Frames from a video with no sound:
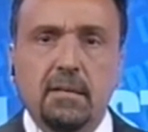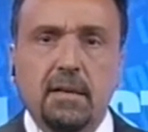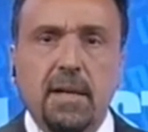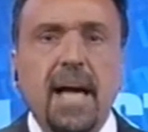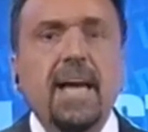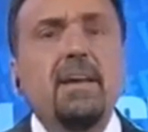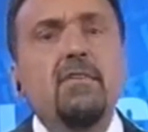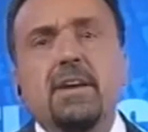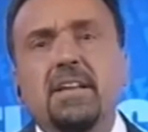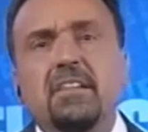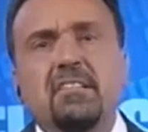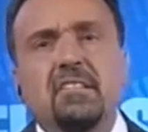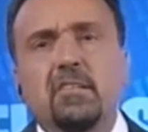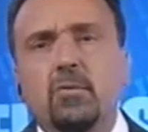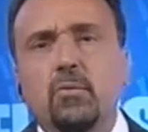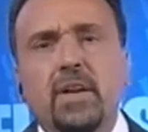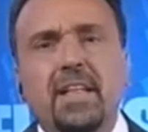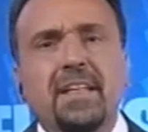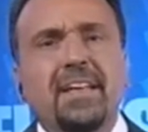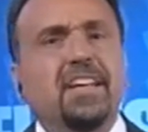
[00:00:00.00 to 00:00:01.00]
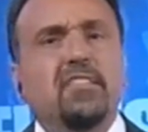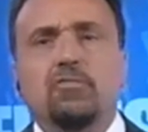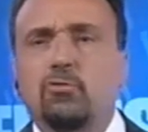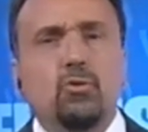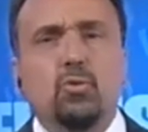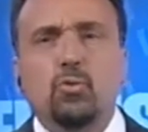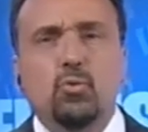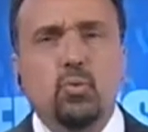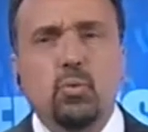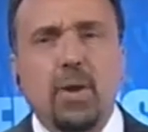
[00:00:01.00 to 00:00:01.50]
Hay una inseguridad
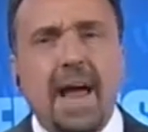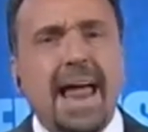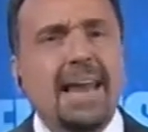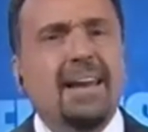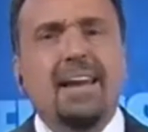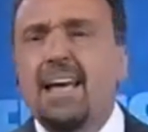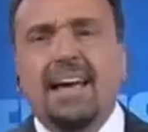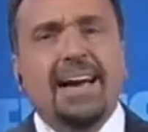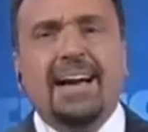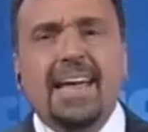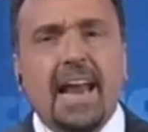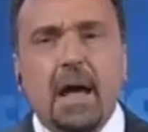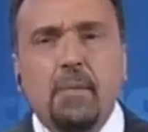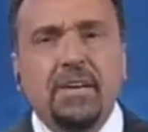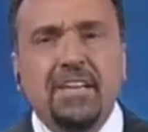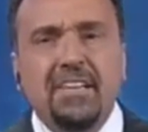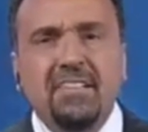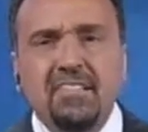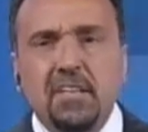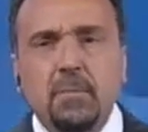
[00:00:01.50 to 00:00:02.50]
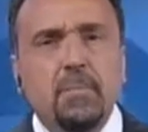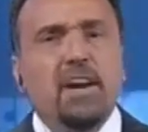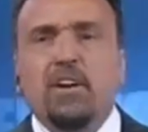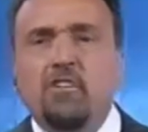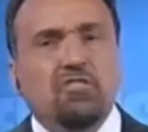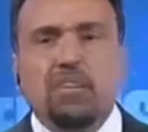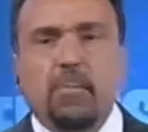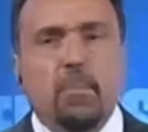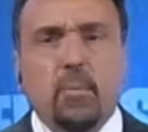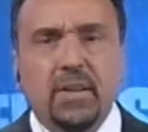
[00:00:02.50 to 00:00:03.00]
estructural gravísima, no
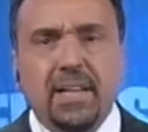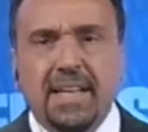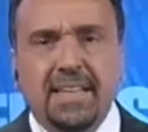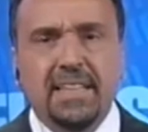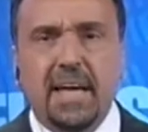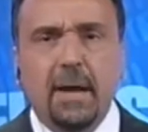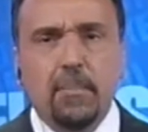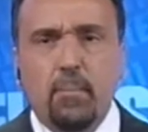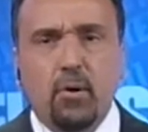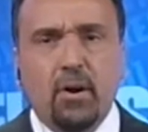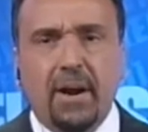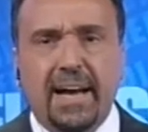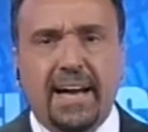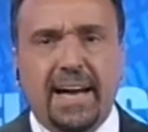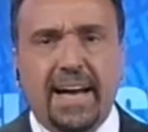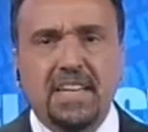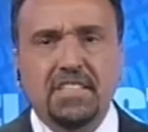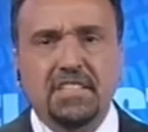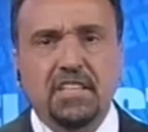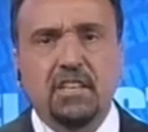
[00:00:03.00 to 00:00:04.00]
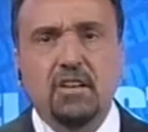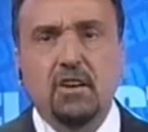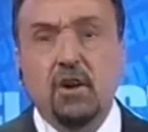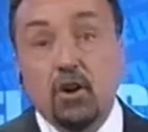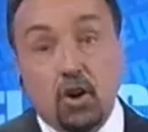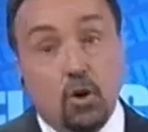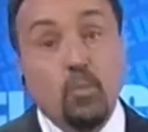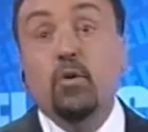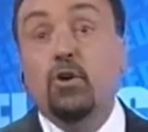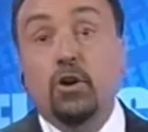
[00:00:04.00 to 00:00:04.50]
se puede andar por la calle
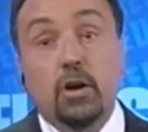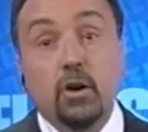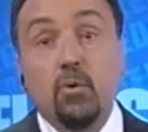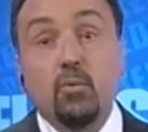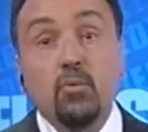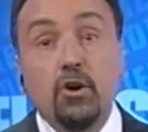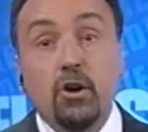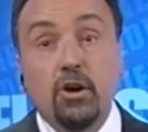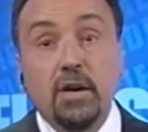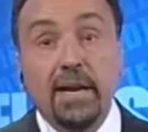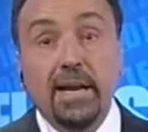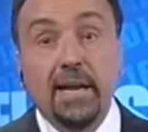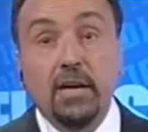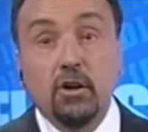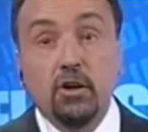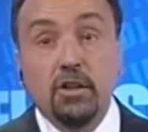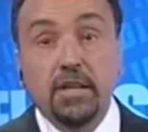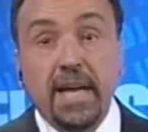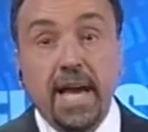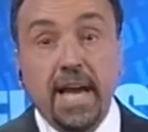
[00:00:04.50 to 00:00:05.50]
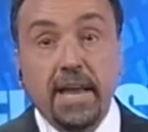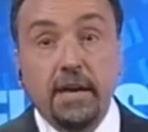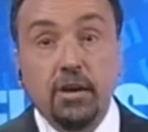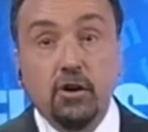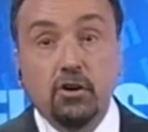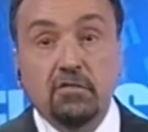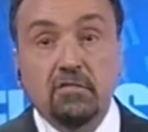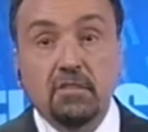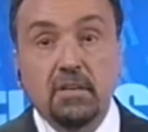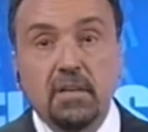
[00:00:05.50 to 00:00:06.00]
como lo que uno lee en los
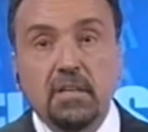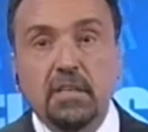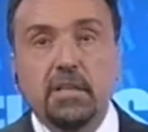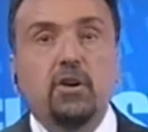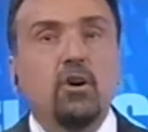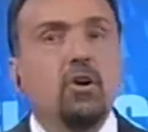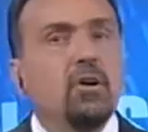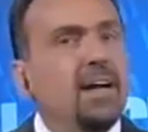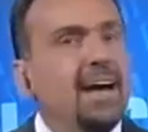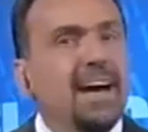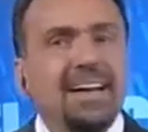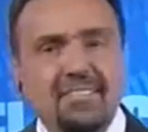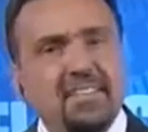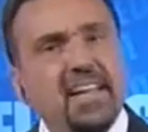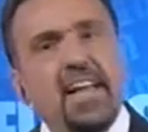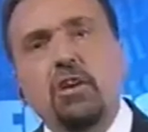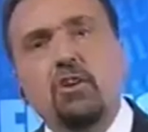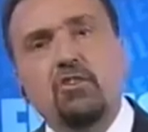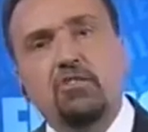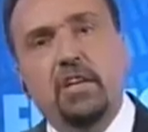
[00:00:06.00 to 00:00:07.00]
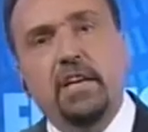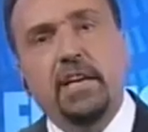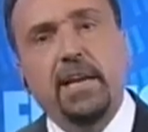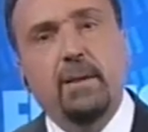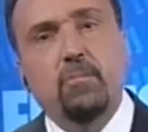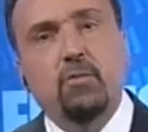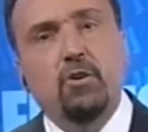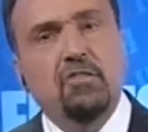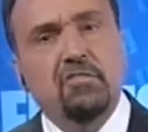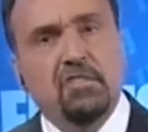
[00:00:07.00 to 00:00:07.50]
diarios. Digo, hace años
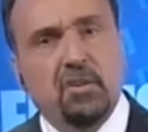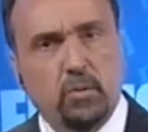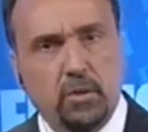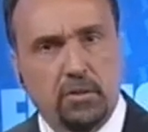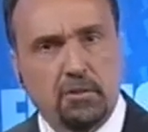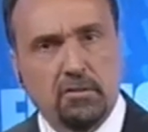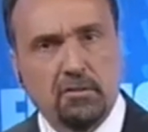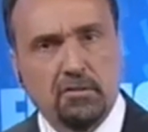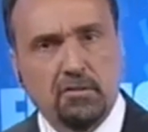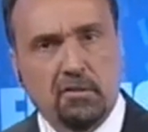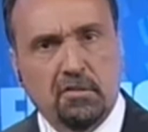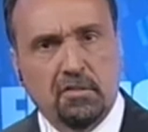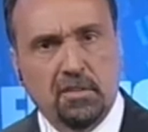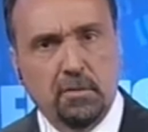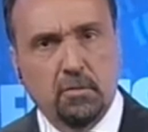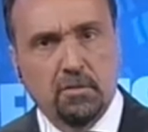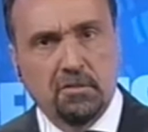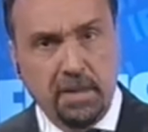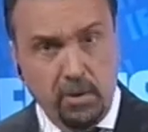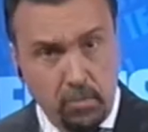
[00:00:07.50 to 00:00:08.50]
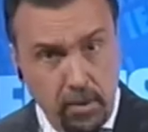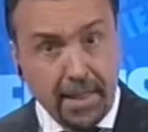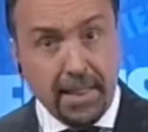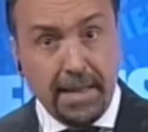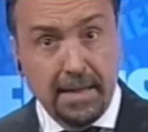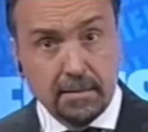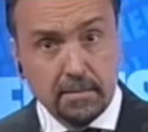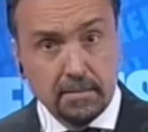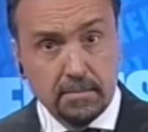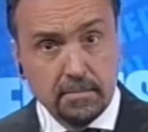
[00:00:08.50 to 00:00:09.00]
teníamos los secuestros extorsivos, ¿se
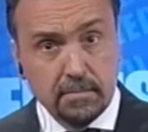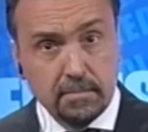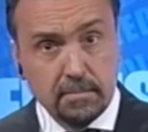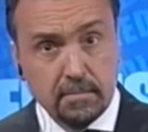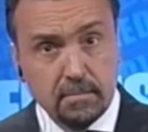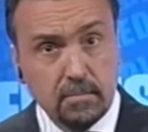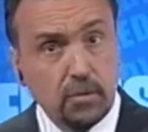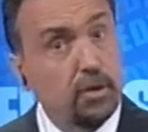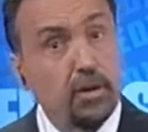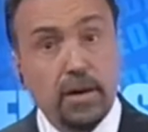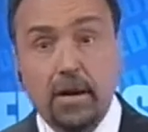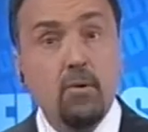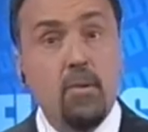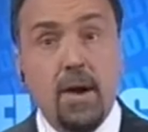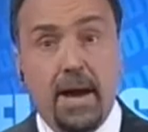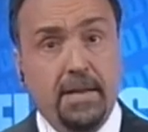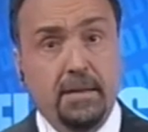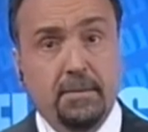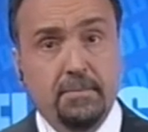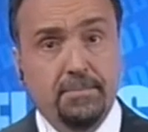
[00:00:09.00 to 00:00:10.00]
acuerdan? Bueno, ahora no hay.